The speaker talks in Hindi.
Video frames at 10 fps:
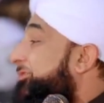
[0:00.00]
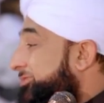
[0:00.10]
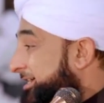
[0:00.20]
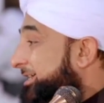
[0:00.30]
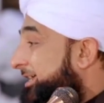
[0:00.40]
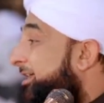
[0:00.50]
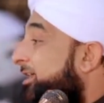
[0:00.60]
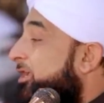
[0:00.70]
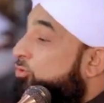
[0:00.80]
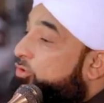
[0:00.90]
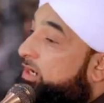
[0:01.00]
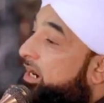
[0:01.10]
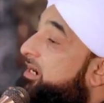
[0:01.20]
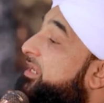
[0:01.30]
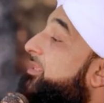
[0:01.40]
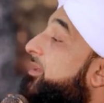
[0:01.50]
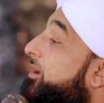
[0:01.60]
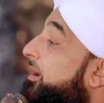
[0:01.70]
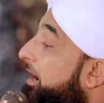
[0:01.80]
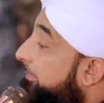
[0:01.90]
क्या होता है तो अगर
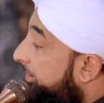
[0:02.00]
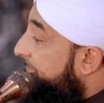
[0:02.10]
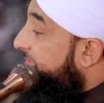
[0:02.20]
हम